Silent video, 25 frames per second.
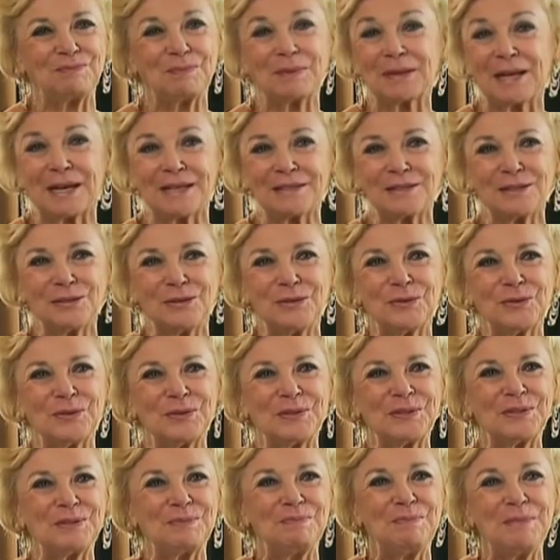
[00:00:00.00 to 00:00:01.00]

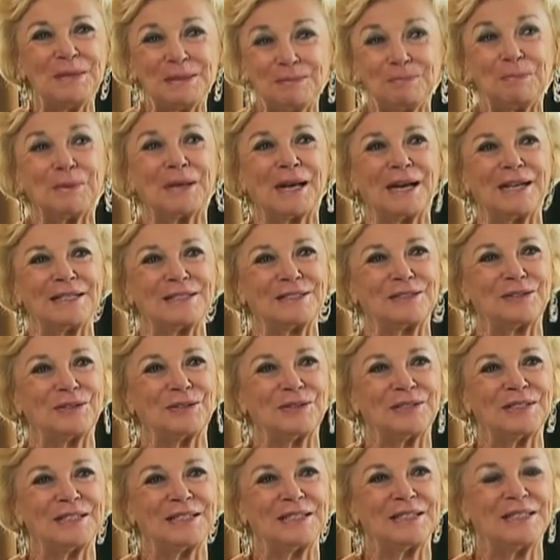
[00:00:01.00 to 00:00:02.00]
Begeisterung, mit
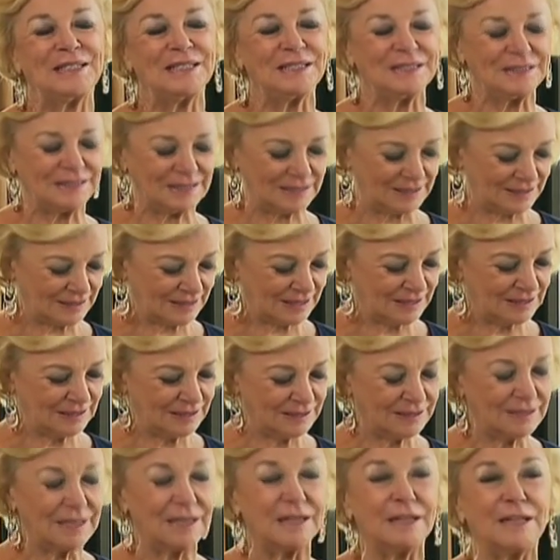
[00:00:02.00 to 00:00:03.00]
Begeisterung äh, das
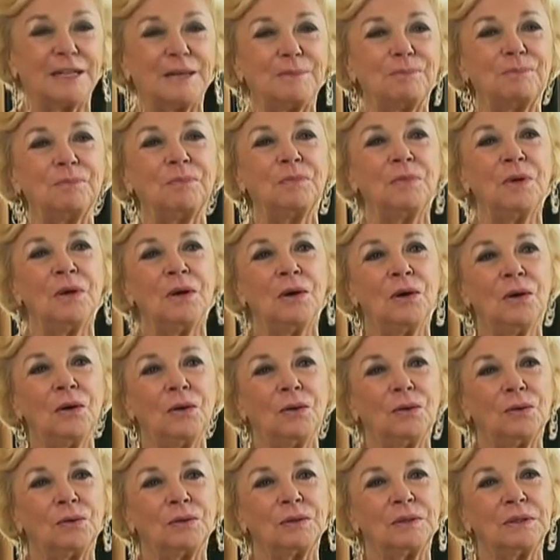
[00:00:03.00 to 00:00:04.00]
Ganze erleben.
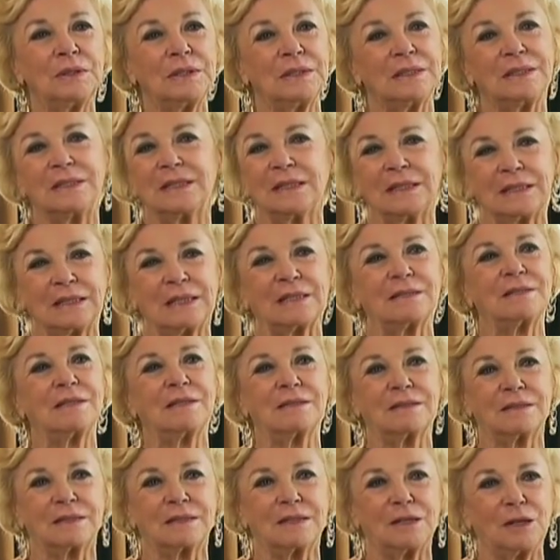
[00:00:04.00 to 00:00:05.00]
Und das
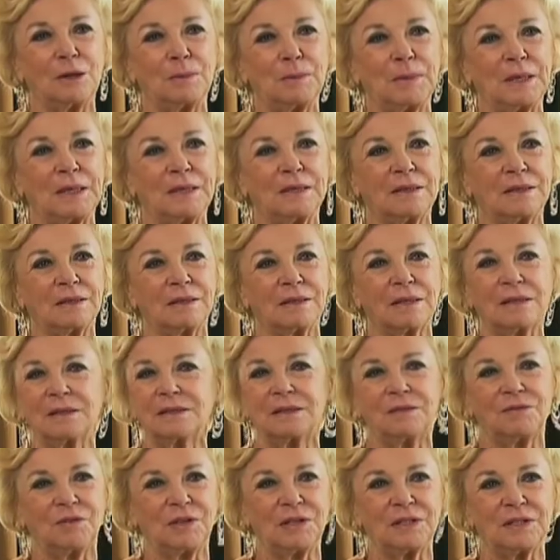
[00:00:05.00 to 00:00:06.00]
ist, glaube ich,
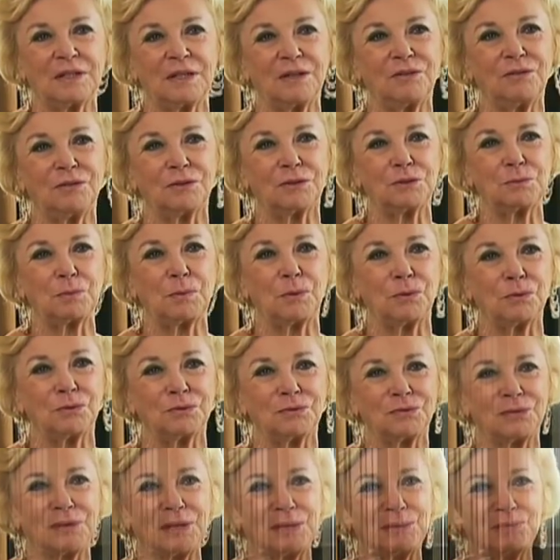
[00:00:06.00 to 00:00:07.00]
ganz wichtig fürs
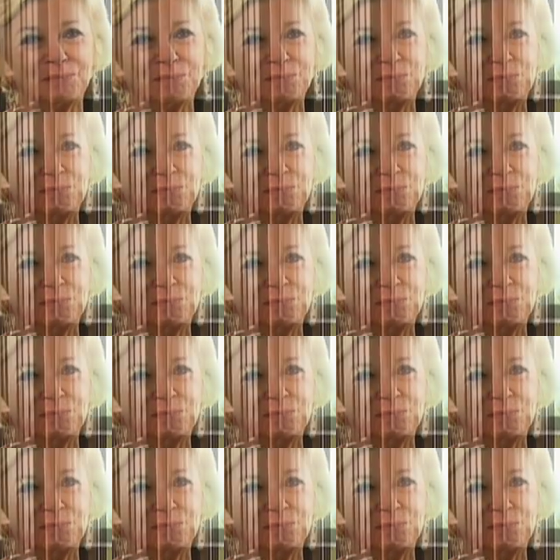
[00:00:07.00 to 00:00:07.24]
Berufsleben.